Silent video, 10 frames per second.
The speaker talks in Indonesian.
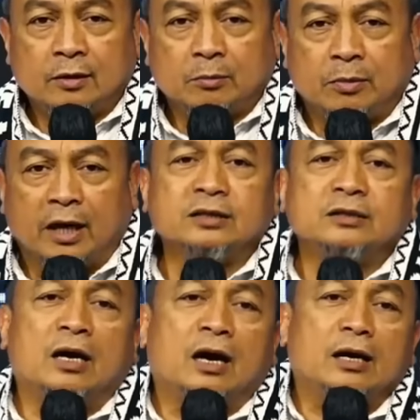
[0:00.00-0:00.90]

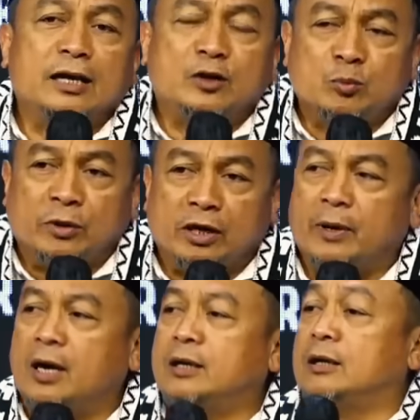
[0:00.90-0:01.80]
Ba'athna alaikum
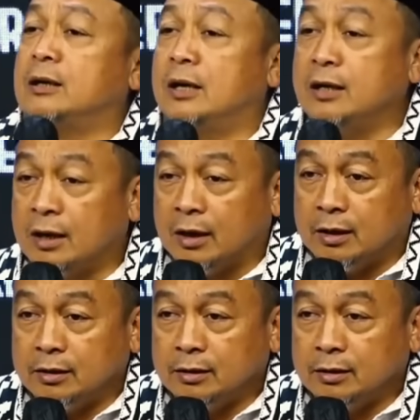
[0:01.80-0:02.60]
ibadan lana.